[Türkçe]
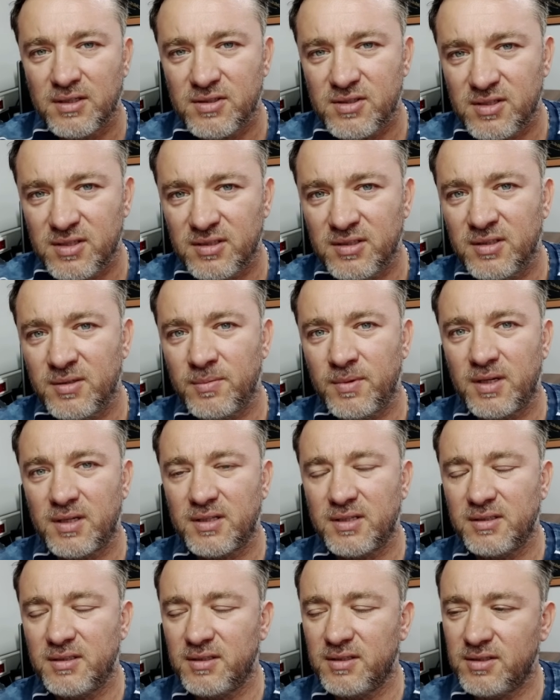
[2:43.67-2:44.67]
Çinli
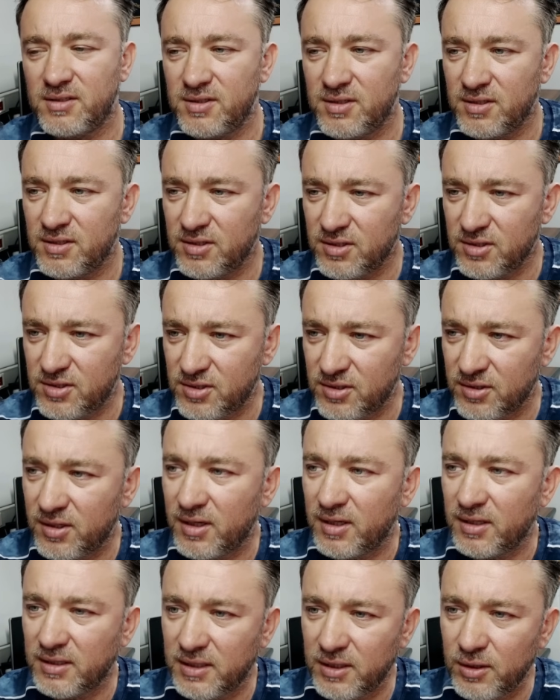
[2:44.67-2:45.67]
marka da işin
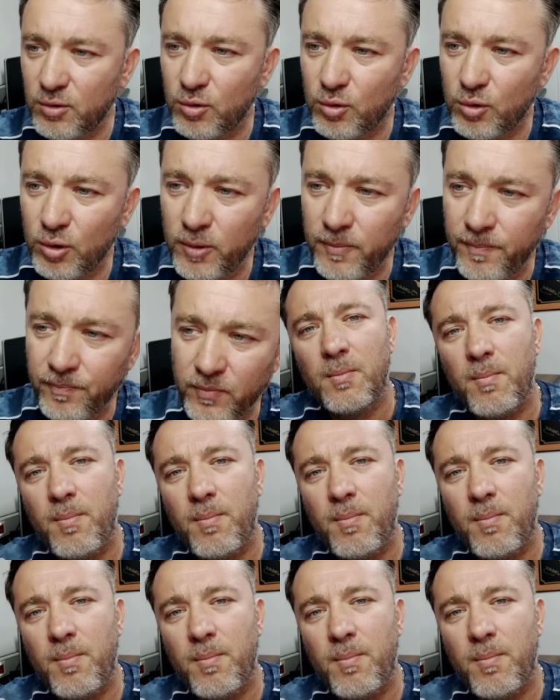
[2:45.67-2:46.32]
içine giriyor.